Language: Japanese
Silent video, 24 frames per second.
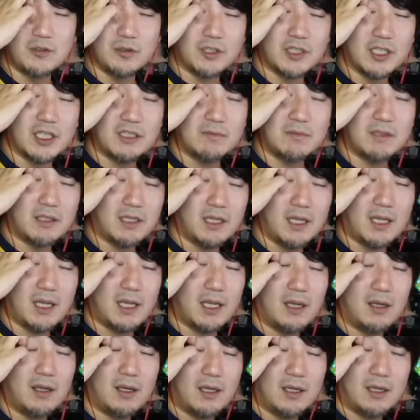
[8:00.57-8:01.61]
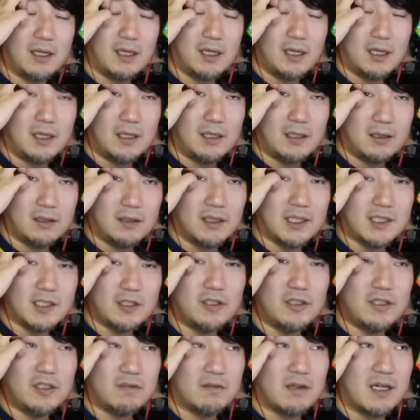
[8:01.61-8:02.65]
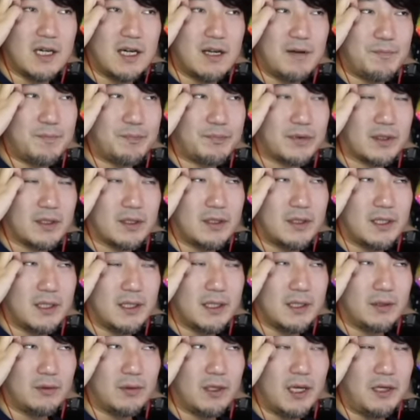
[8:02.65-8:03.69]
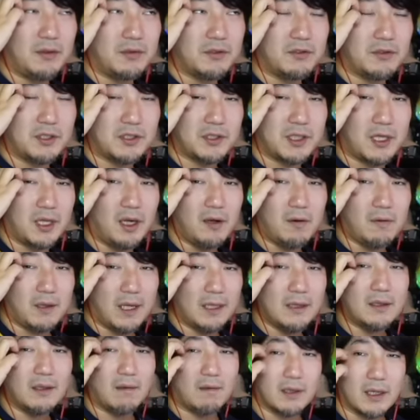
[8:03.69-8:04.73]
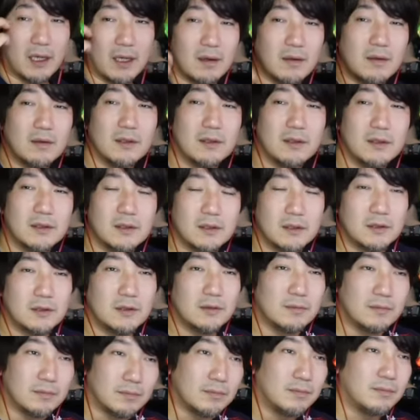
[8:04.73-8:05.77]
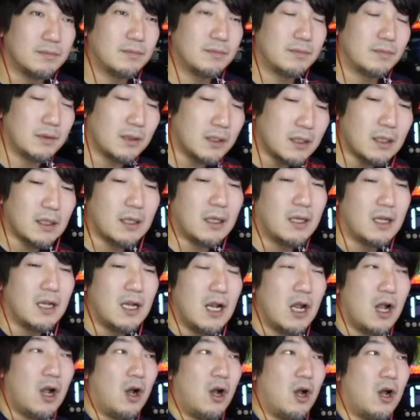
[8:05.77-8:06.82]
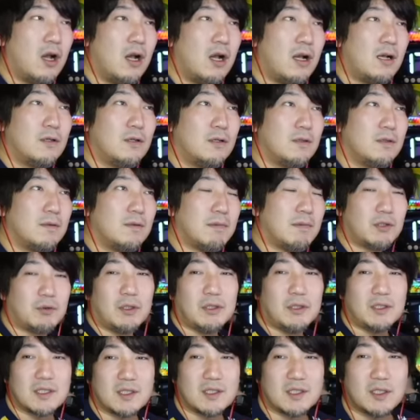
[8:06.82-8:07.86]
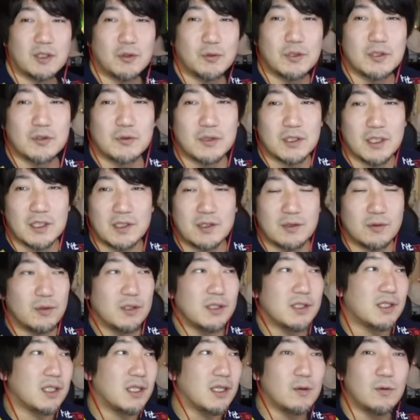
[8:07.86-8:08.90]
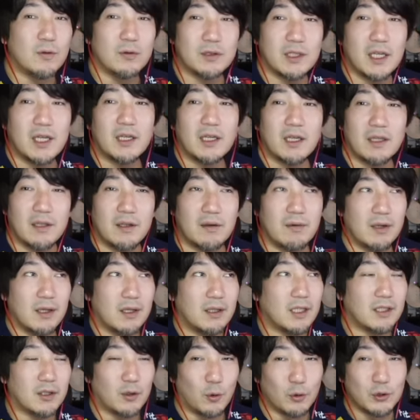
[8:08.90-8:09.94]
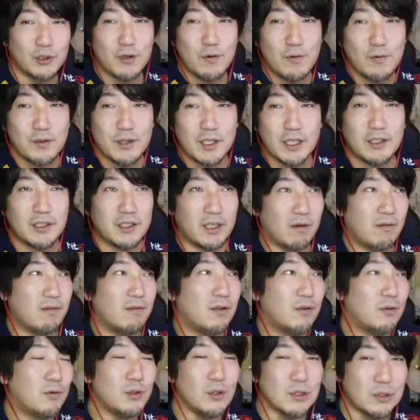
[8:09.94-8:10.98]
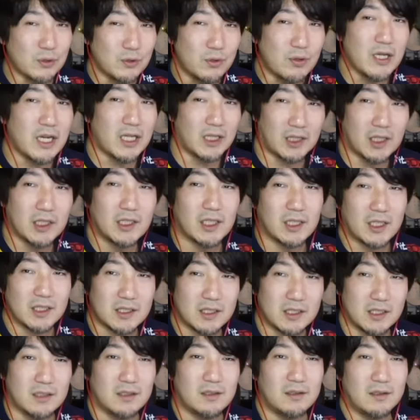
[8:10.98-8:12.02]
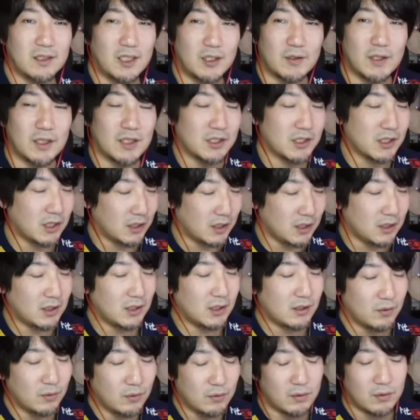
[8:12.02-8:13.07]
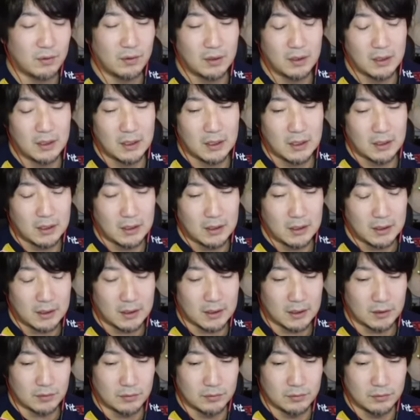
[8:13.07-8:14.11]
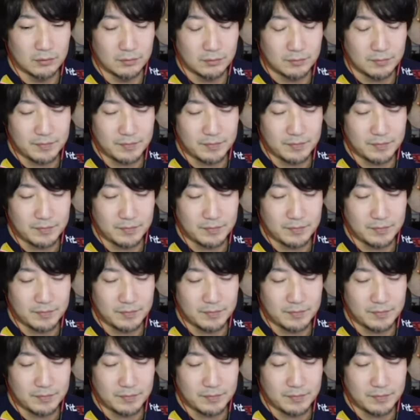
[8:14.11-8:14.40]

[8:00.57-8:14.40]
し始めてでついには、えーと、外部の中足蹴れるようになったわけ、うん、でまあ、それって一つのさ、すごい成功体験だよね。だってお手本ないんだよ。校長がやってたらしいっていう話は聞いたけど、あの、